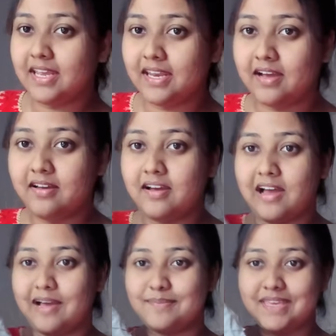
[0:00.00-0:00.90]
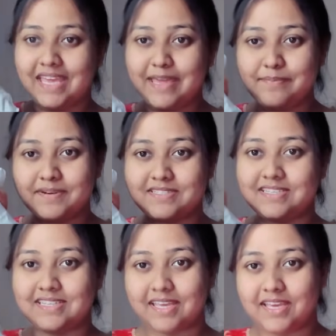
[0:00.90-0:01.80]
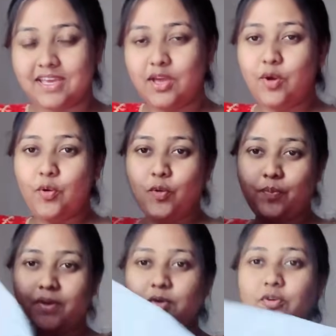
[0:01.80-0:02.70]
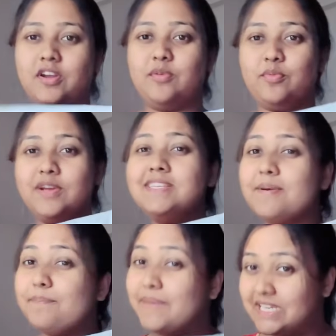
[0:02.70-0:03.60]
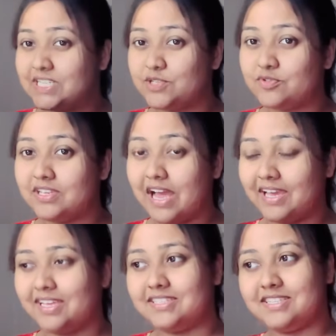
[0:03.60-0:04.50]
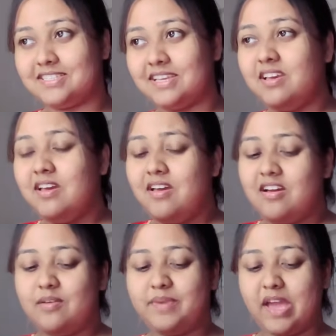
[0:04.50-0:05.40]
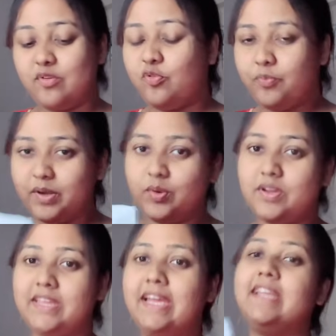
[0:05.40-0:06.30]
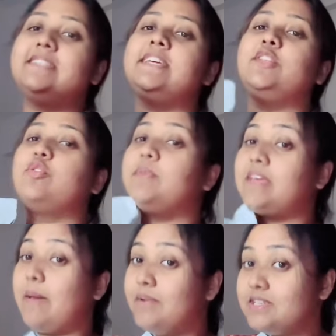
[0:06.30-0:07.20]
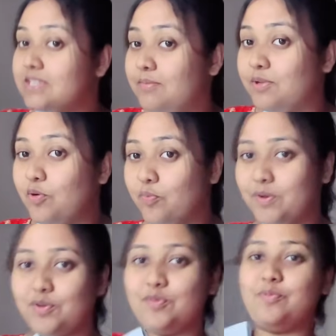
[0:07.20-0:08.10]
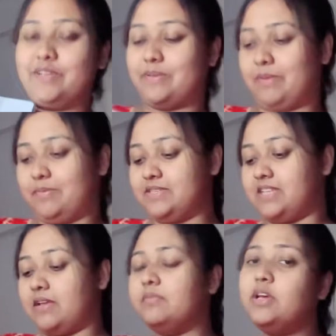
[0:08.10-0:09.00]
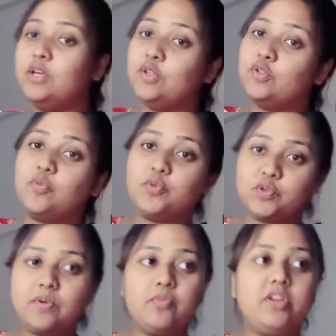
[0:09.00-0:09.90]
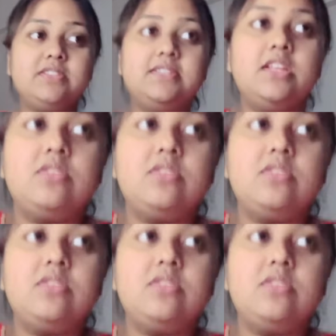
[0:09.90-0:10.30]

না আমি এই পার্সেলটাকে ওপেন করে নেবো এটা বেশ কিছুদিন আগে এসেছে আমি এখন ওপেন করে দেখিনি যেহেতু আমি ক্যামেরার সামনে ওপেন করবো এটা ভেবেছিলাম তো প্রথমে বলেছি যে